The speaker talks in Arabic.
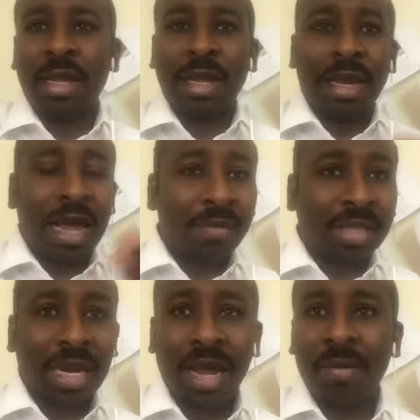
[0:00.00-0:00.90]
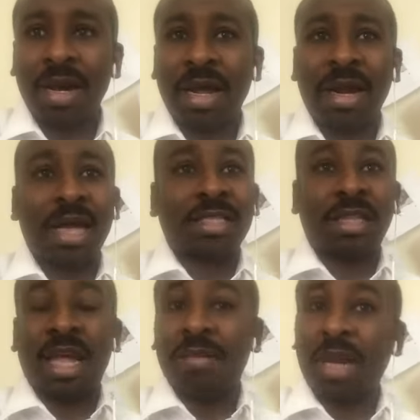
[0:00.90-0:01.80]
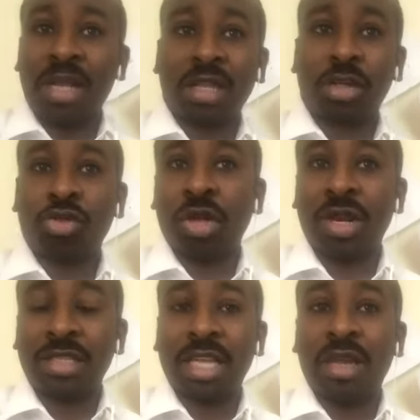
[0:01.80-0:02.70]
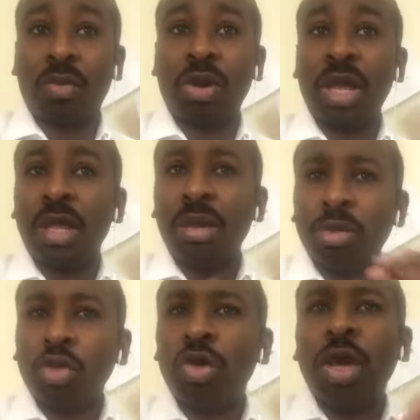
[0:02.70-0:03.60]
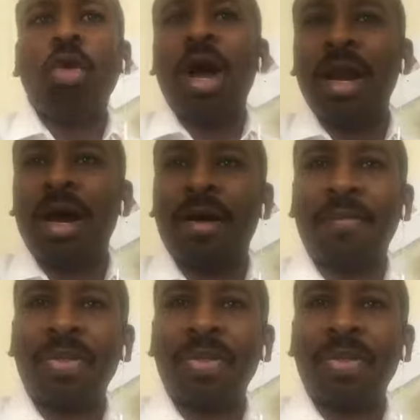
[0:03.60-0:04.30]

لحمله الامل الناس الداعمين لترشحين رئاسه الجمهوريه يمشوا يقروا عنها